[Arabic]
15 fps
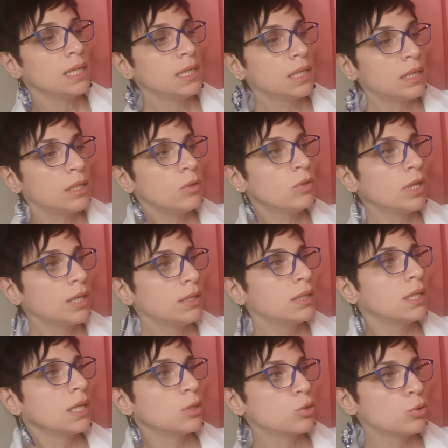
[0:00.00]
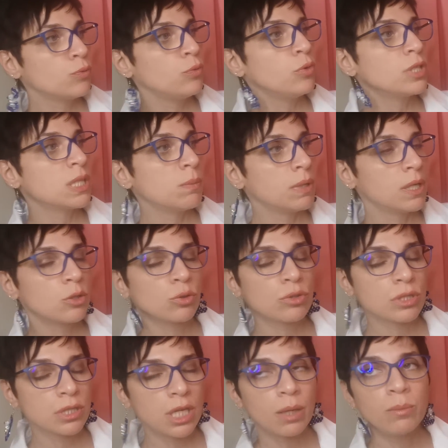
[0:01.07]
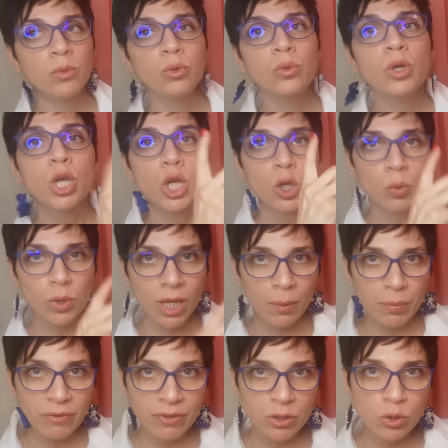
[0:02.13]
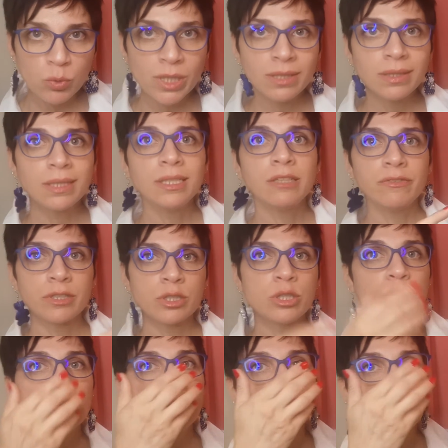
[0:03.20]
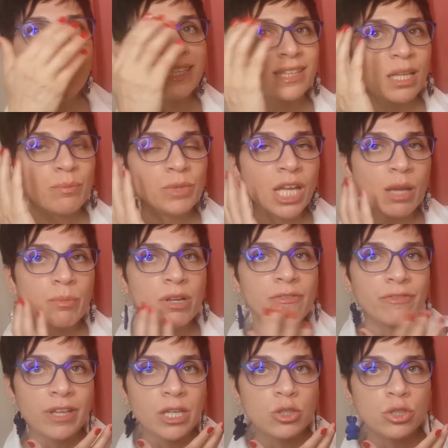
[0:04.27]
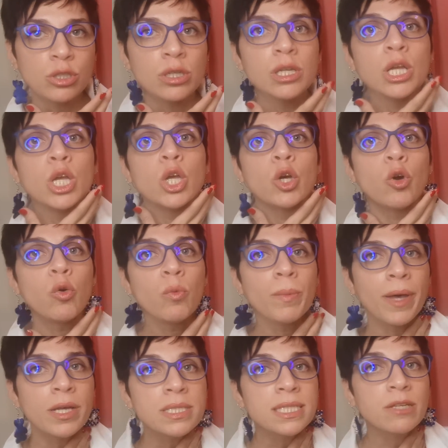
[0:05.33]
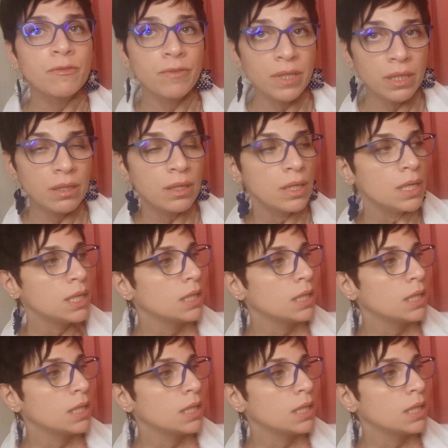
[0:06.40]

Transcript: لانه هذا رح تشوفوه اذا بلشتوا تستعملوه ورح بفيديوهات تانية فرجيكم كيف حتى بنعمل فيشل وماسك فيه